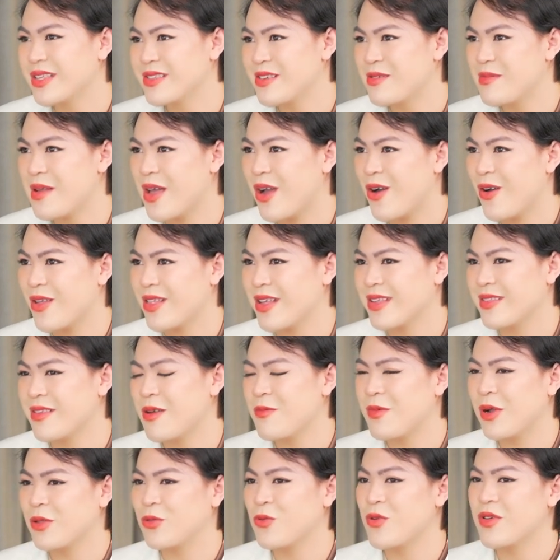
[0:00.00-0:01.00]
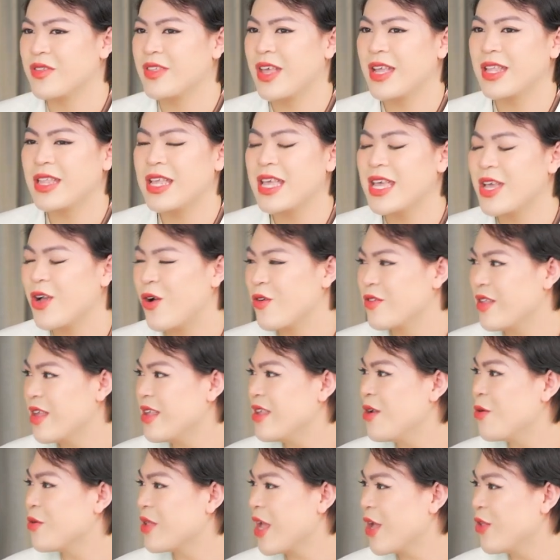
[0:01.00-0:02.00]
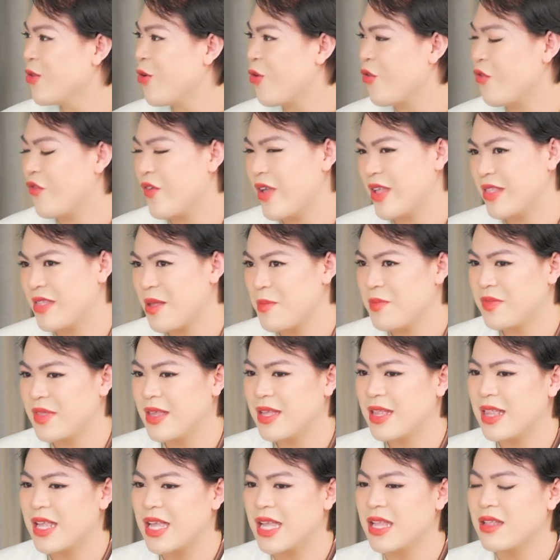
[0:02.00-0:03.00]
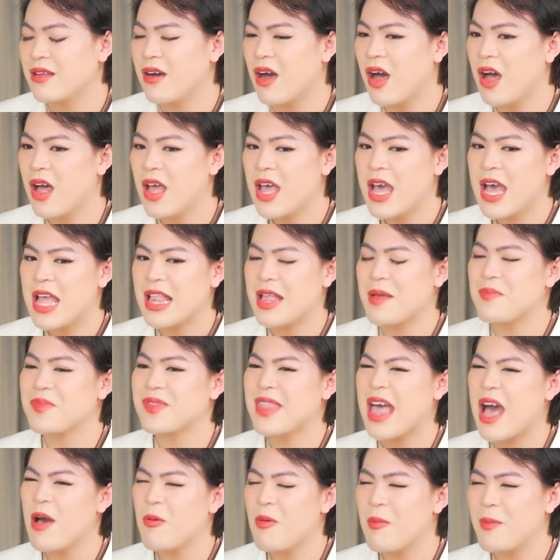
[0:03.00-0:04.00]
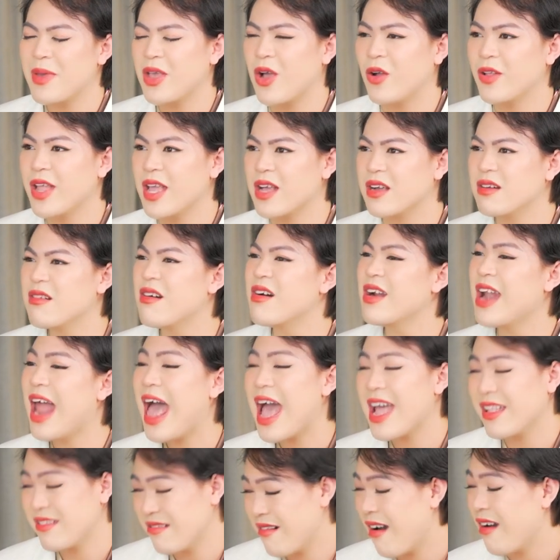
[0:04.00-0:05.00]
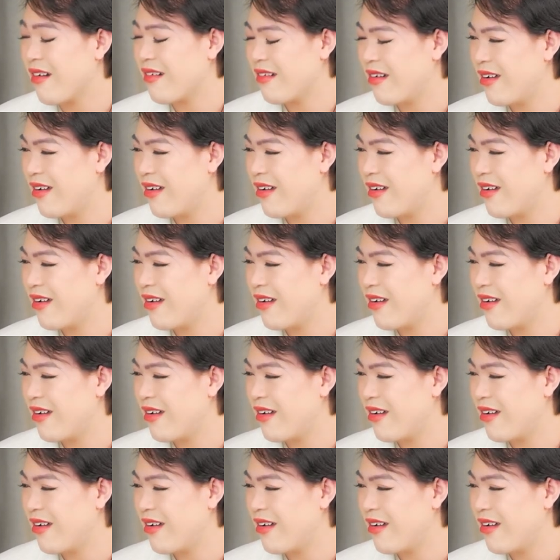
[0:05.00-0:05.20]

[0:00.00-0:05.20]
xong lại còn là trong cái tuổi dậy thì có rất nhiều thay đổi về tâm sinh lý nữa làm sao mà mình có thể cưỡng lại được